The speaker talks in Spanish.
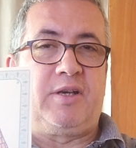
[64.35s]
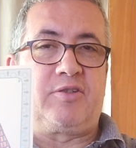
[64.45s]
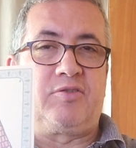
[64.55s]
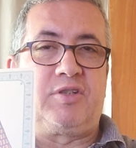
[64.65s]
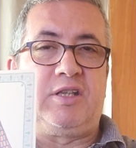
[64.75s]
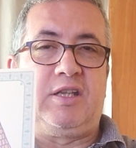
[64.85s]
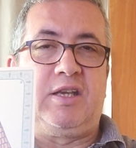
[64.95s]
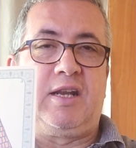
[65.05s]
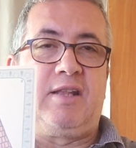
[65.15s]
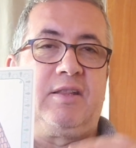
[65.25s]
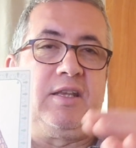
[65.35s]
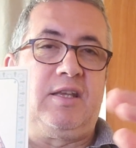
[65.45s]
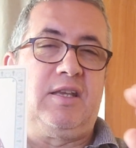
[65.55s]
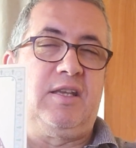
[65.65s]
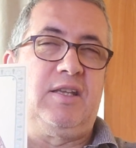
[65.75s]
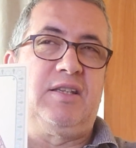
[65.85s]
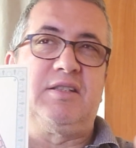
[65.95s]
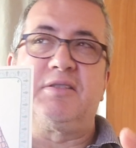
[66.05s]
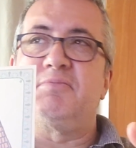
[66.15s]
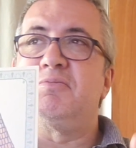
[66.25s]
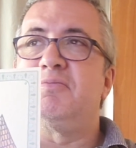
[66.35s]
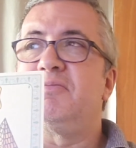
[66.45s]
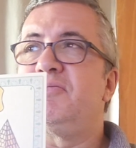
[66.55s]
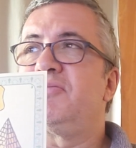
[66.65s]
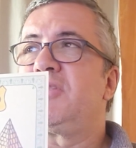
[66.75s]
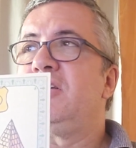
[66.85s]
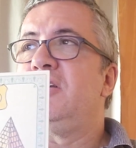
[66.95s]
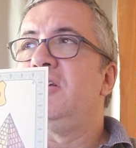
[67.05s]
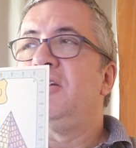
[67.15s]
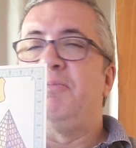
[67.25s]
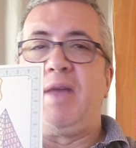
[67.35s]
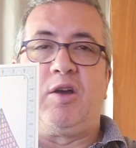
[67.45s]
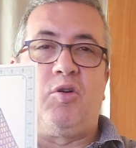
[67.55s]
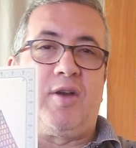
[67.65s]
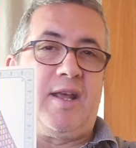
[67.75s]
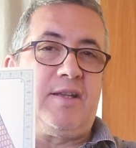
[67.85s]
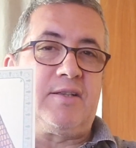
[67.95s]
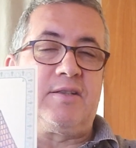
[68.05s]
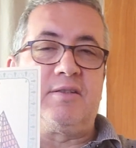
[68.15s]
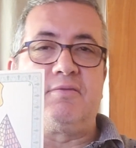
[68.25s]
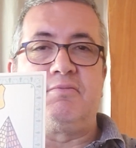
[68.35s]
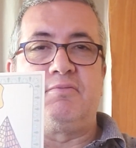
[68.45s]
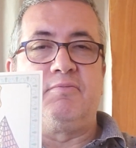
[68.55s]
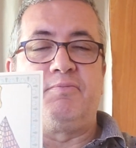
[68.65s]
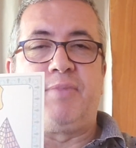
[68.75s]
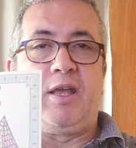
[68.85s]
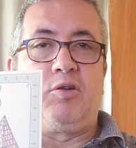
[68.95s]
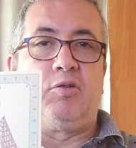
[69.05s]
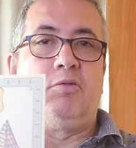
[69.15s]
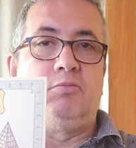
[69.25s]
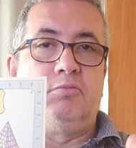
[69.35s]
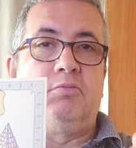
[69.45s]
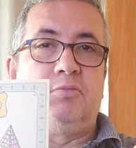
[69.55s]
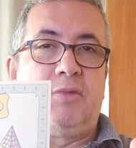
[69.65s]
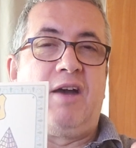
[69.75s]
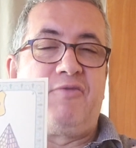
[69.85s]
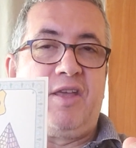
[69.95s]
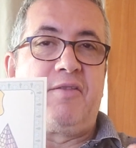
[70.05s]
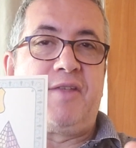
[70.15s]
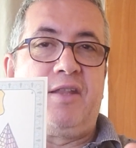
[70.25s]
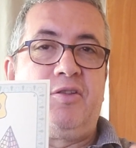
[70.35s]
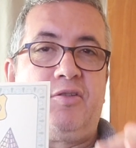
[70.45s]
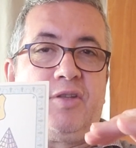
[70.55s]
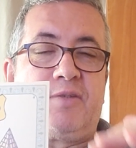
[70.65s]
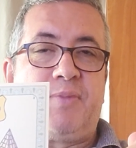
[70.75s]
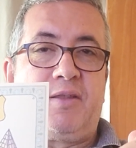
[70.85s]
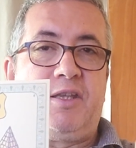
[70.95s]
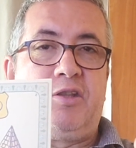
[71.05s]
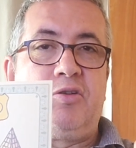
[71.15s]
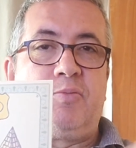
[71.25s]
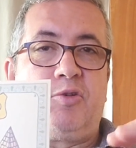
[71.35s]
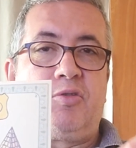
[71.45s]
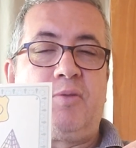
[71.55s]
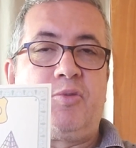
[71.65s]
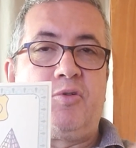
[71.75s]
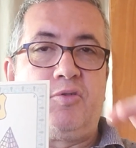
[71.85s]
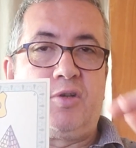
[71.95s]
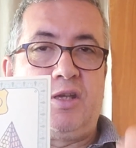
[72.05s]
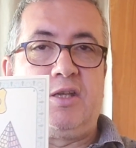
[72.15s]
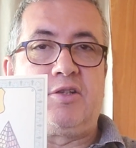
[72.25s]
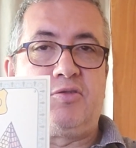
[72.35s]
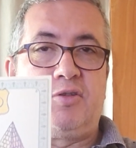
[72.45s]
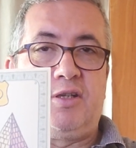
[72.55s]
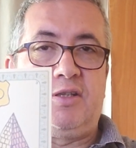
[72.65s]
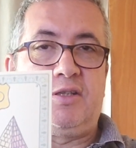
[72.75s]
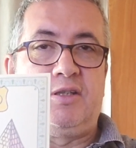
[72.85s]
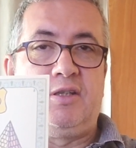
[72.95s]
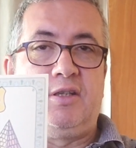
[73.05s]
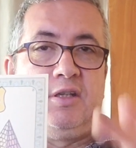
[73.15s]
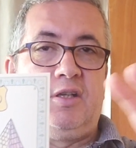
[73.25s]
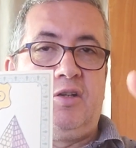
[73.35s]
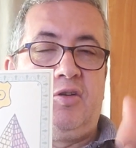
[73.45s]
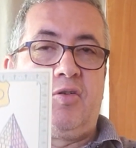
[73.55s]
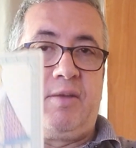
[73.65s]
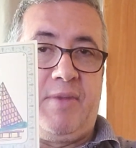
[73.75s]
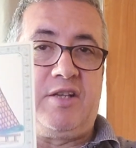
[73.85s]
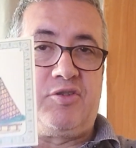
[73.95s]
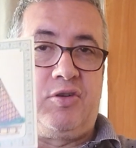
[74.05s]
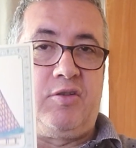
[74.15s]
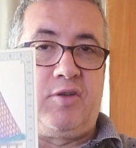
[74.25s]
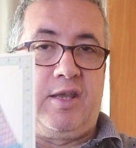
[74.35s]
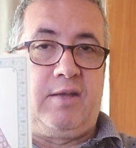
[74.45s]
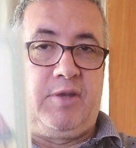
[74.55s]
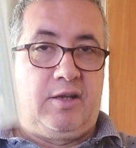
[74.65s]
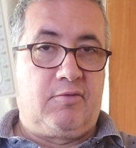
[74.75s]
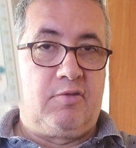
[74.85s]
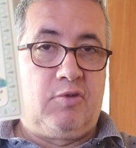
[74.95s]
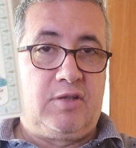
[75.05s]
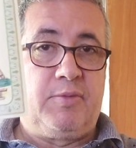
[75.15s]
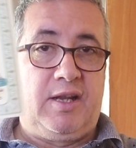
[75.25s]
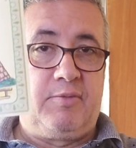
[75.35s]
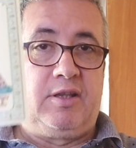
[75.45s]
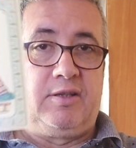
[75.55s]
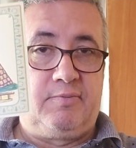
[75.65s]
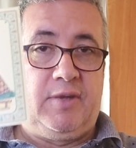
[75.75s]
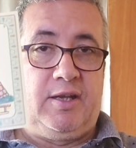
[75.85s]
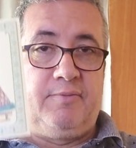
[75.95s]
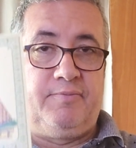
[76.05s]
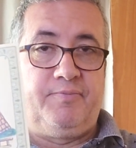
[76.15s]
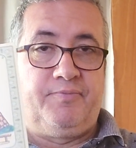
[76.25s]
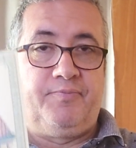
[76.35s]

a paso, sin grandes mm, mejoras, pero afianzando despacito y poquito a poco, que eso es lo que más sólido queda, mira, como las pirámides, ¿vale?